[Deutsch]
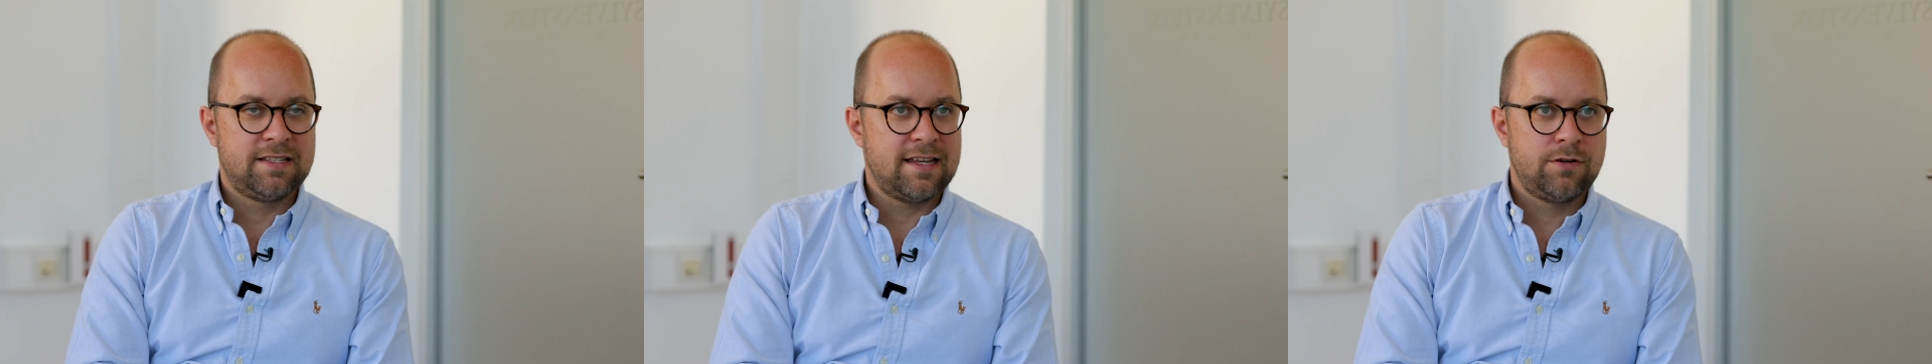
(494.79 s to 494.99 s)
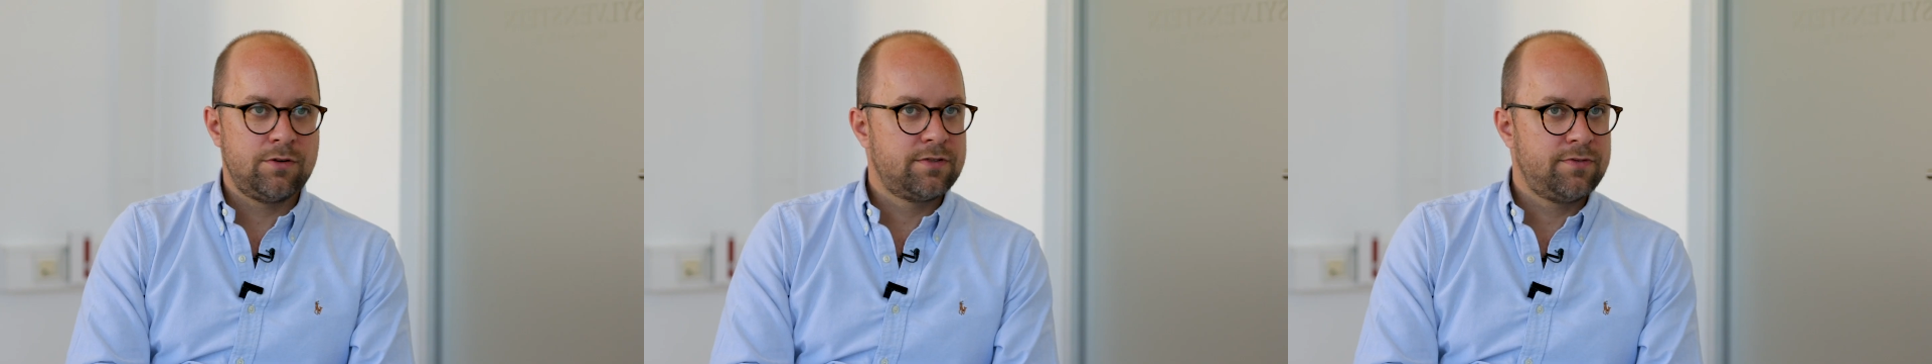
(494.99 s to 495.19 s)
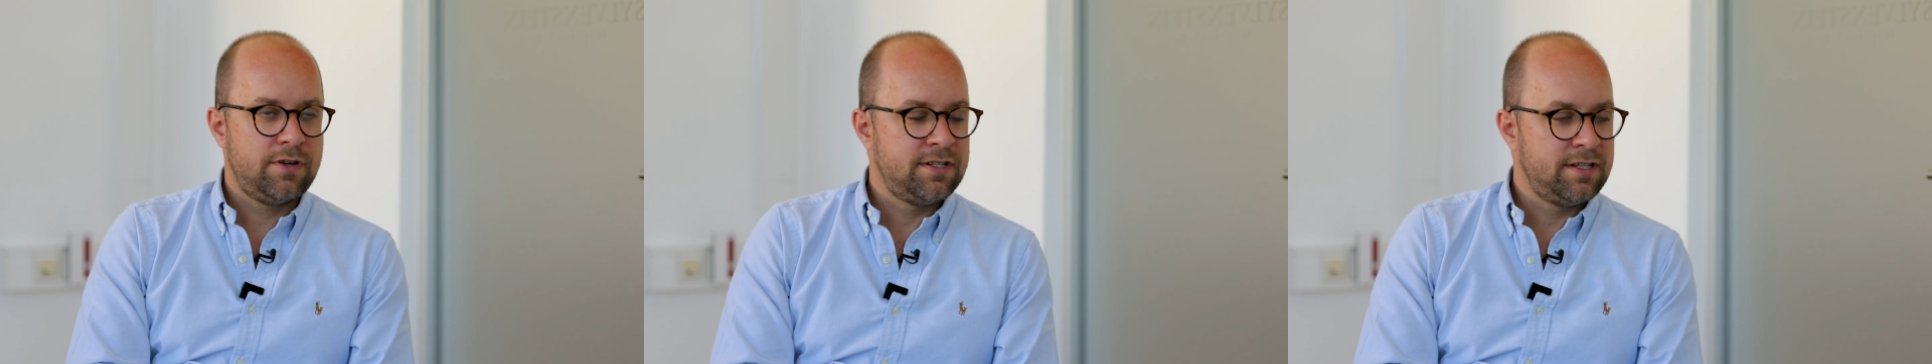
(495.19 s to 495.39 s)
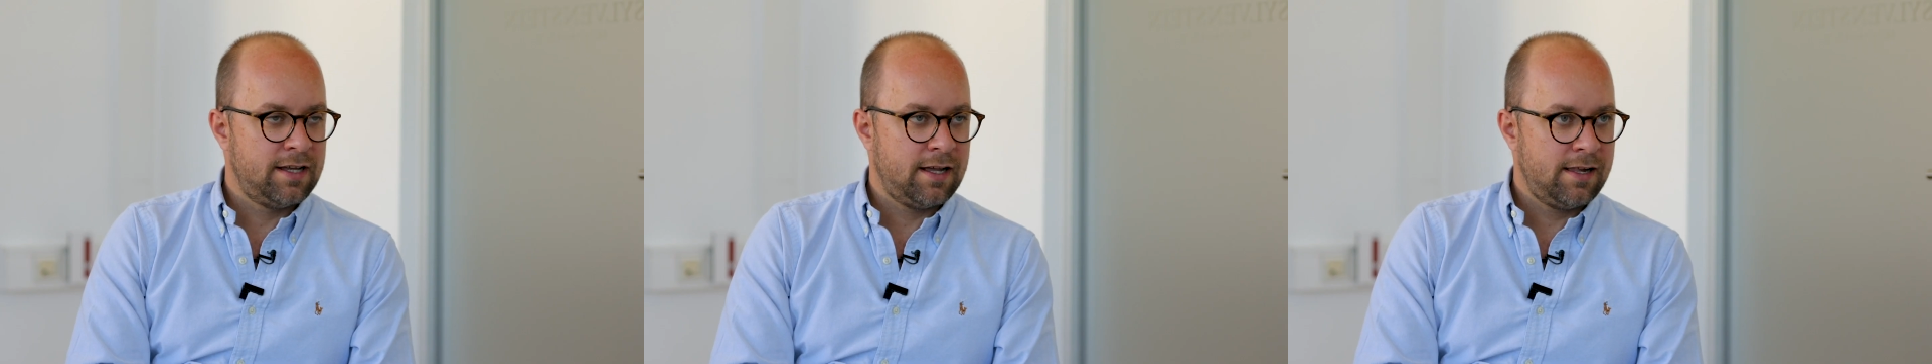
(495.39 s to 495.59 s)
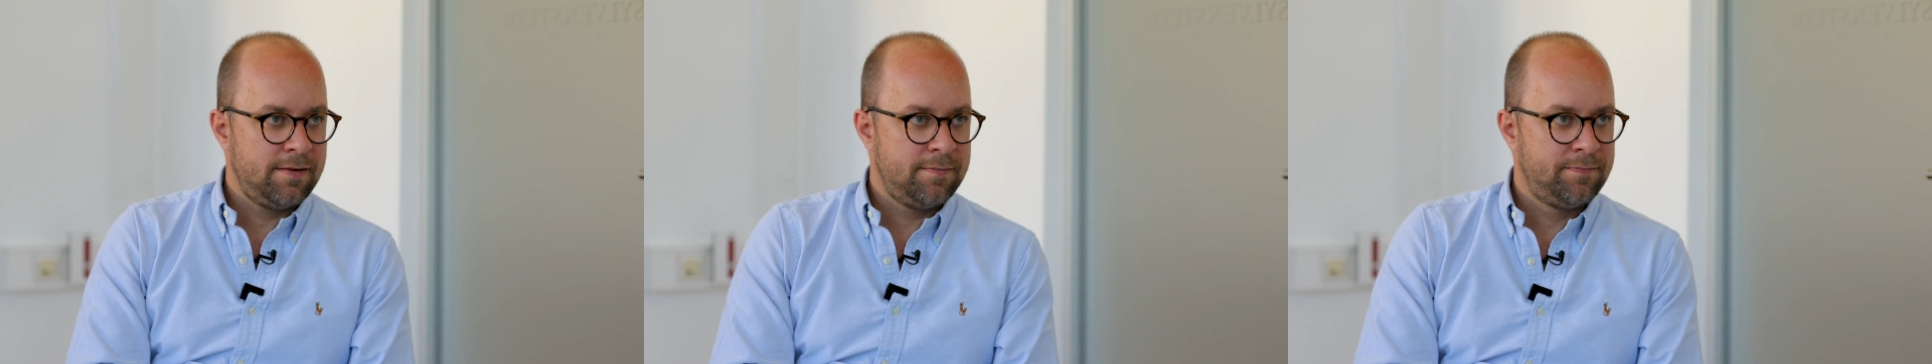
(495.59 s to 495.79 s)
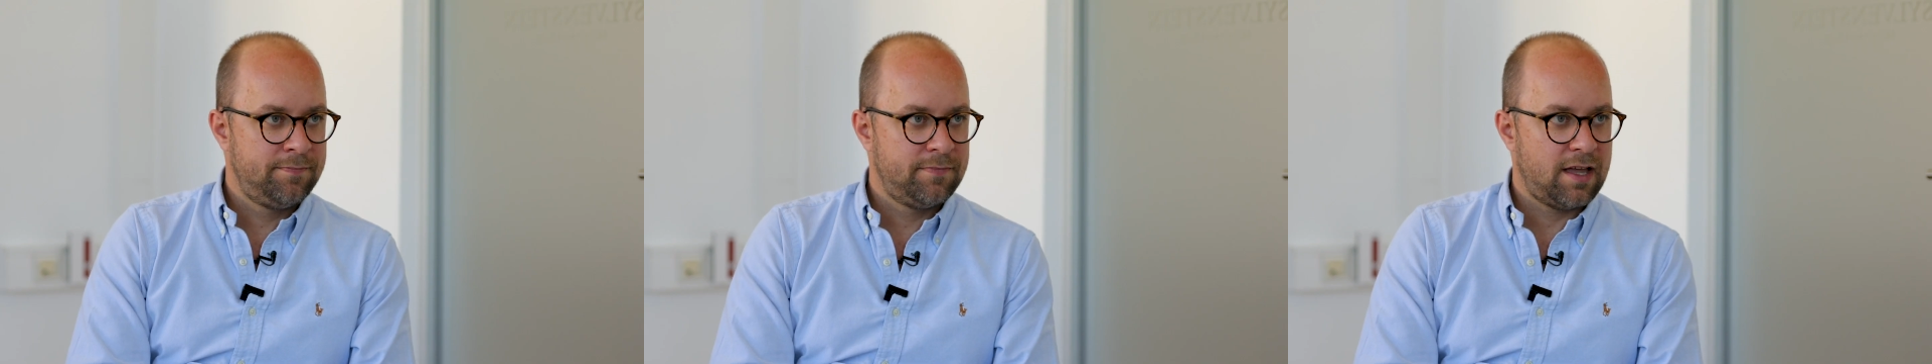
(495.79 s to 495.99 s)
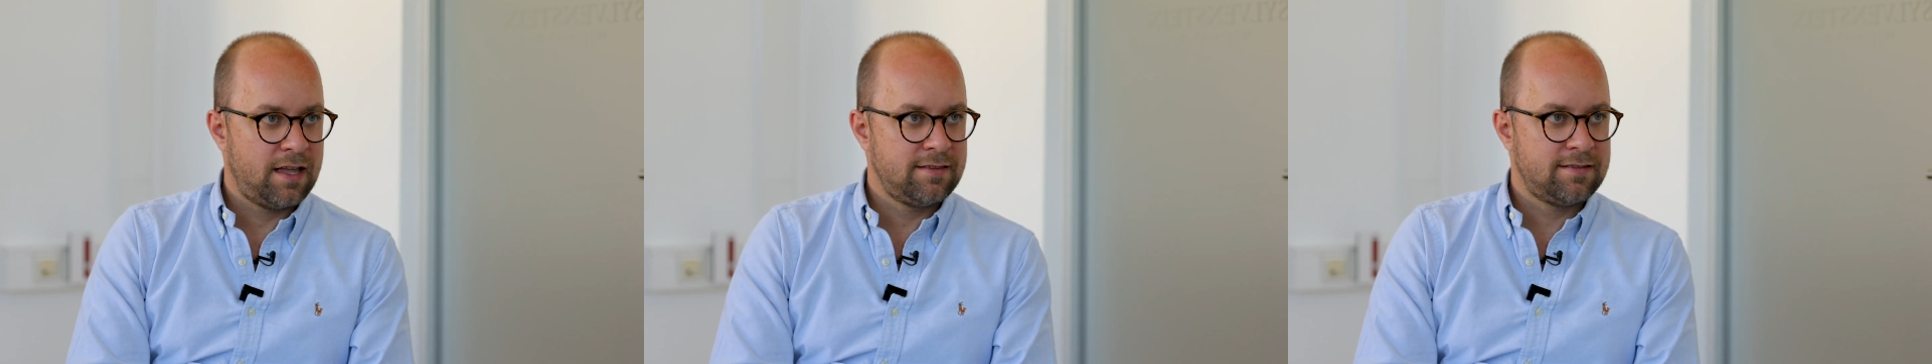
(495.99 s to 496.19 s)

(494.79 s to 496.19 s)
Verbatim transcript: Bezeichnung ist völlig egal, ja.